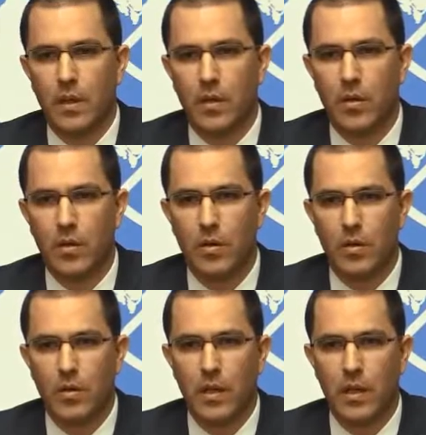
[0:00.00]

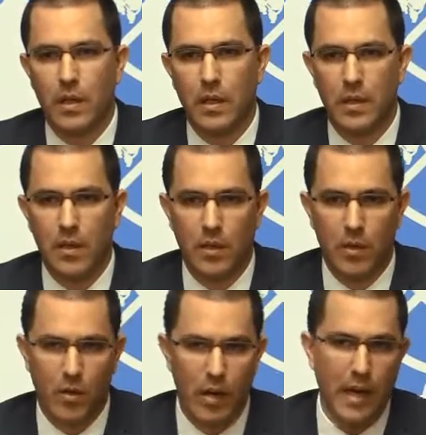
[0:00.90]
con eh,
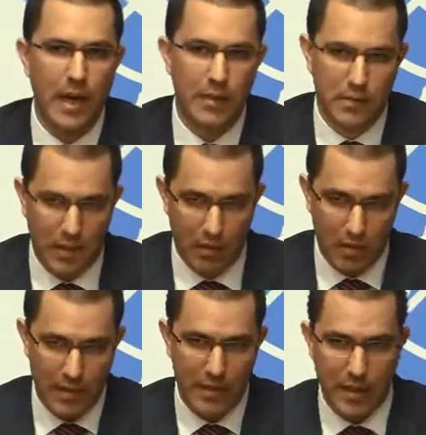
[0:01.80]
los garantes, los
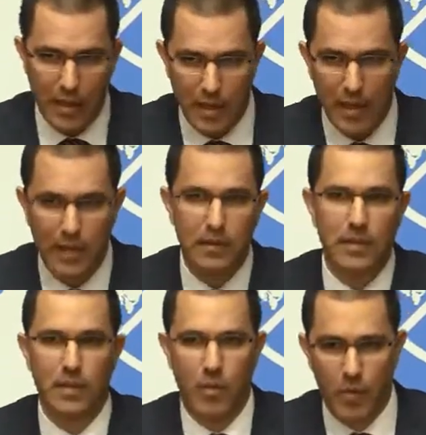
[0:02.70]
cancilleres garantes,
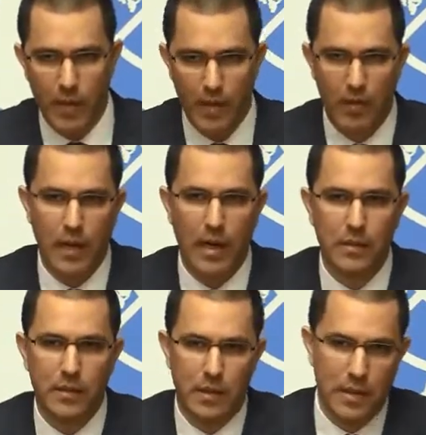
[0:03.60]
los gobiernos
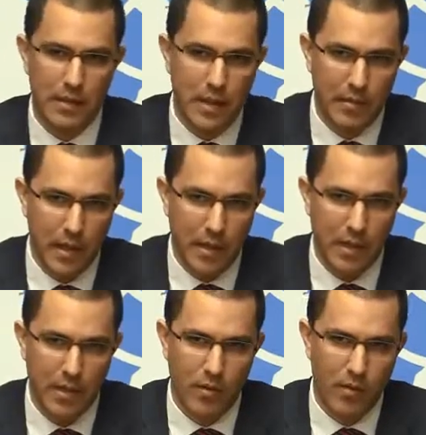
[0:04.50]
garantes, es decir,
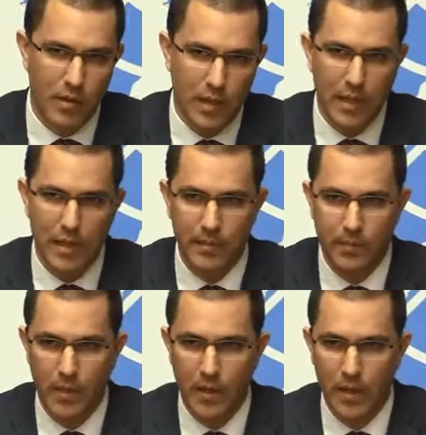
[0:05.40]
México, Chile,
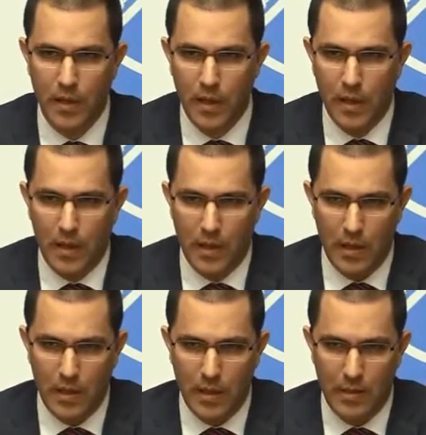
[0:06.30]

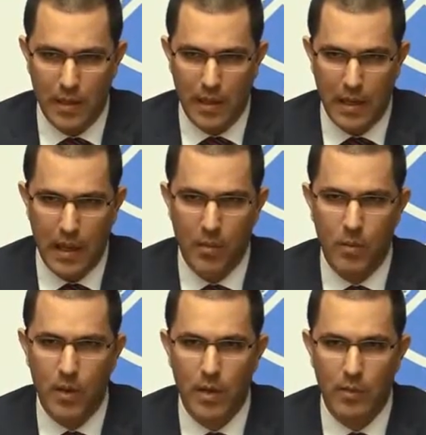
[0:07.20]
eh,
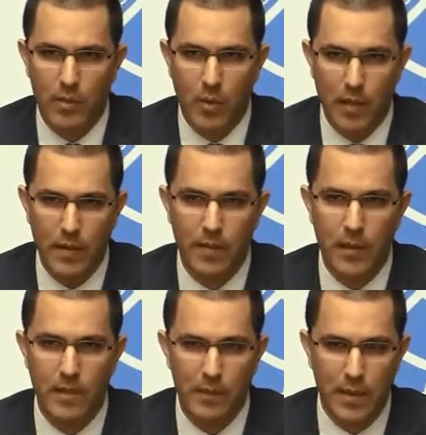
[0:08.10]
Nicaragua, Bolivia,
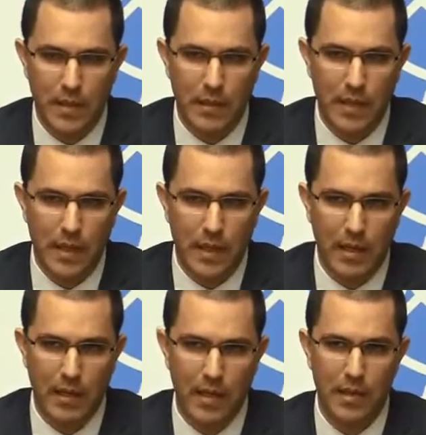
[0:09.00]
San Vicente y las
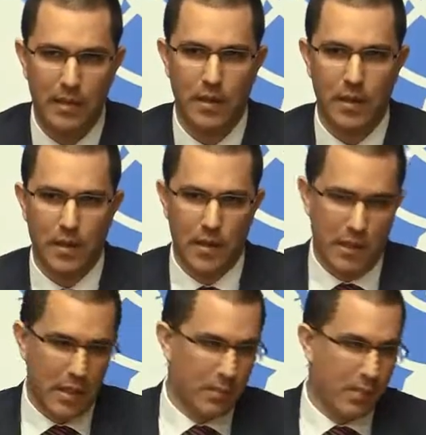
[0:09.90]
Granadinas,
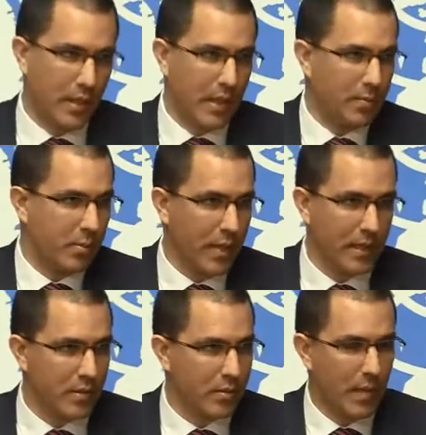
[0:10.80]
y
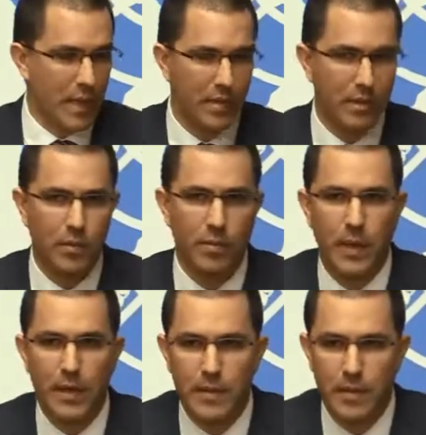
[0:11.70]
pudiesen sumarse a otros
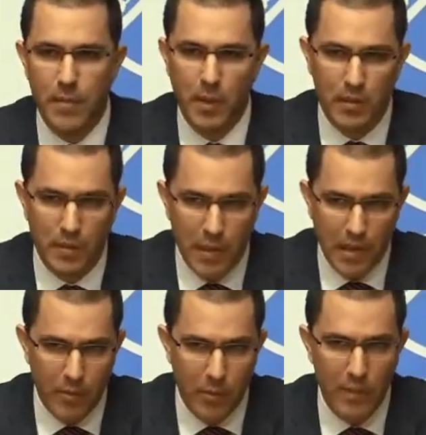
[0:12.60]
países. Pero también
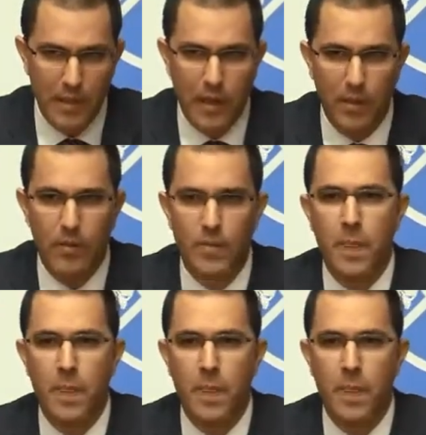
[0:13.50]
hemos invitado,